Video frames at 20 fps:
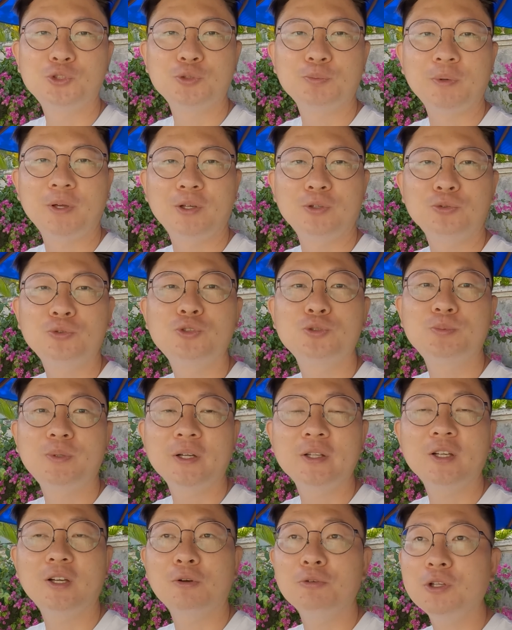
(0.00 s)
요즘에 유튜브
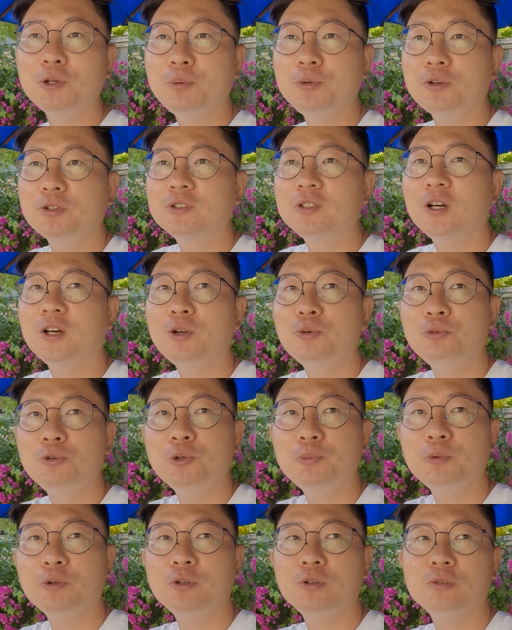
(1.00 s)
하니까 왜냐면 영상 하나
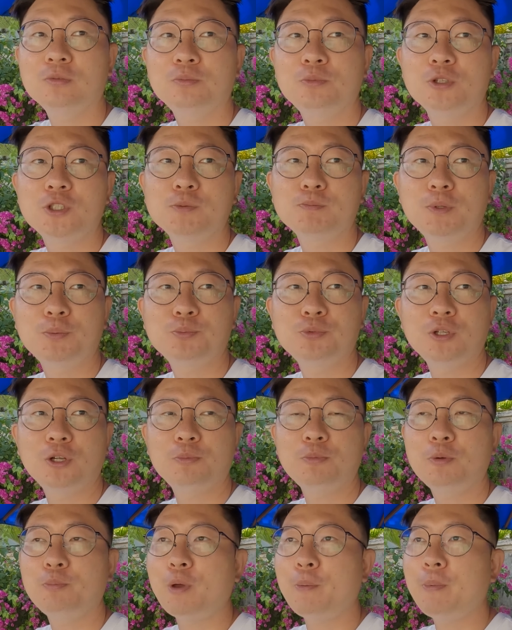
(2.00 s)
올리면은 몇십만 뷰
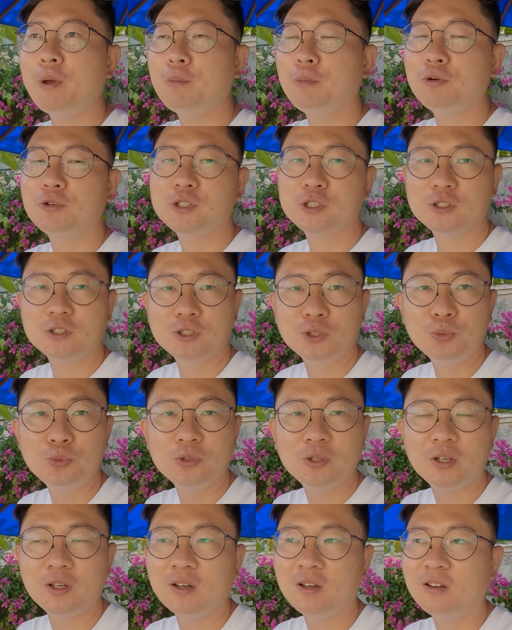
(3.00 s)
나면 몇백만 원씩
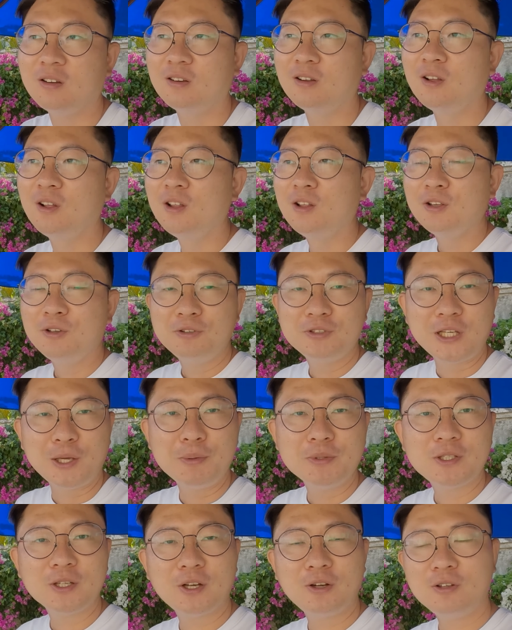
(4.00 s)
들어오니까
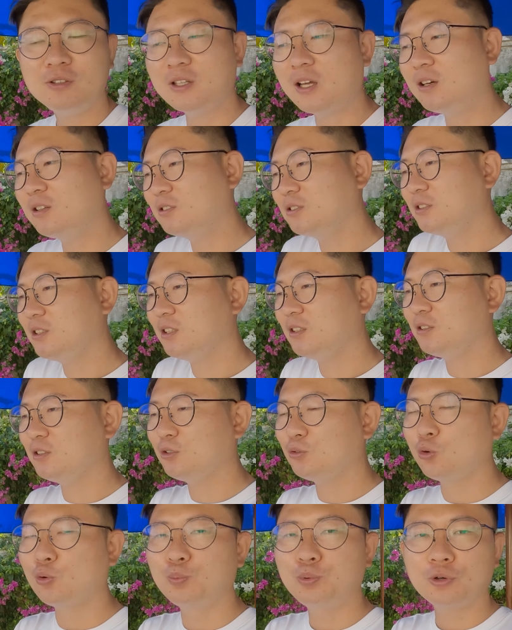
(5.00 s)
재밌잖아 나는
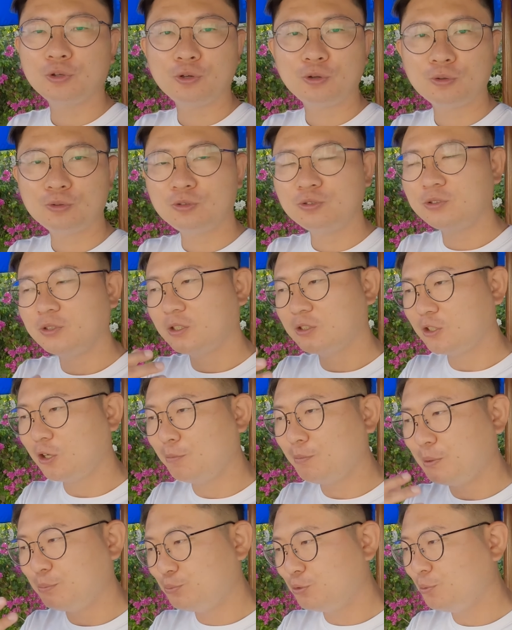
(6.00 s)
그냥 고프로 켜놓고 이제
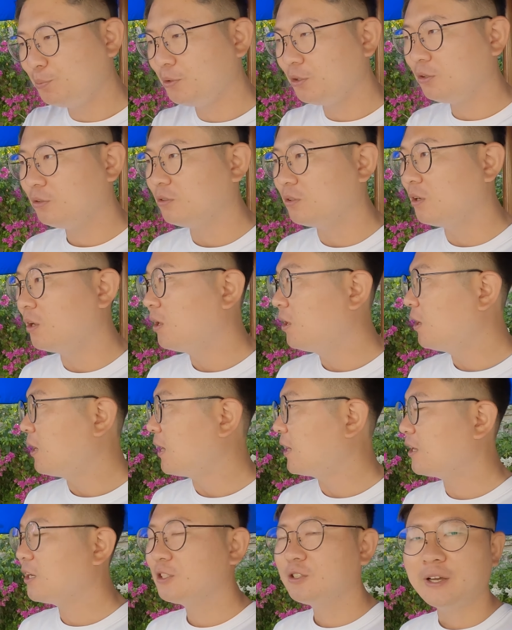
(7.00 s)
썰만 풀면
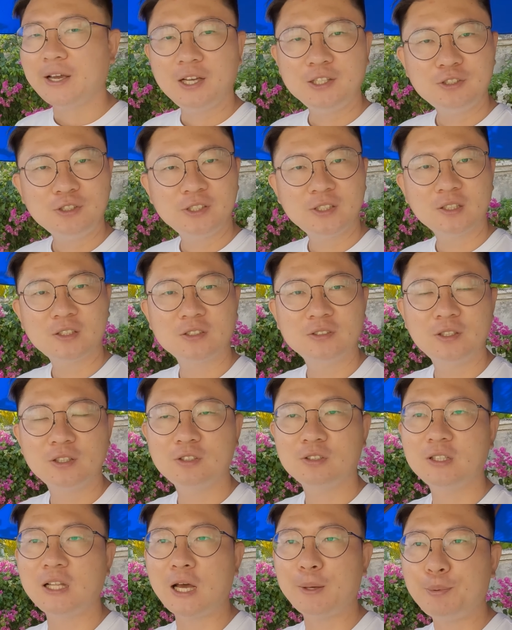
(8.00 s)
알아서 에이전시 같은
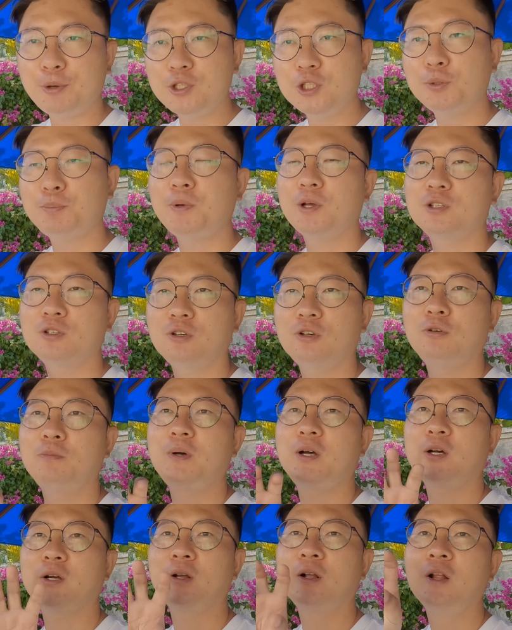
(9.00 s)
데서 다 편집해서
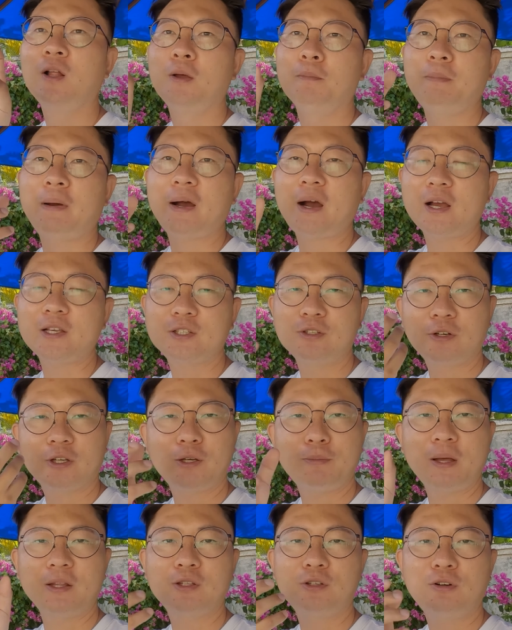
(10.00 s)
막
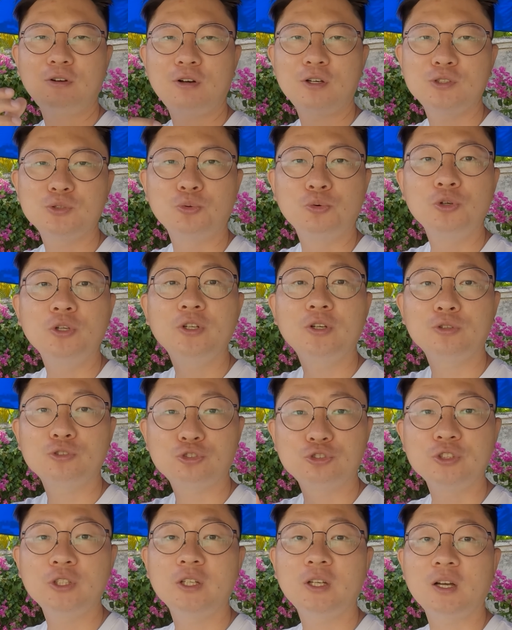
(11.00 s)
아까스럽게 만들어 가지고 올려
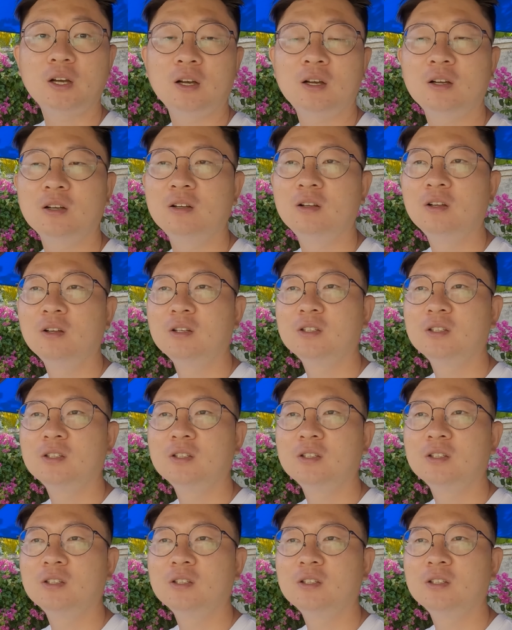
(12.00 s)
주니까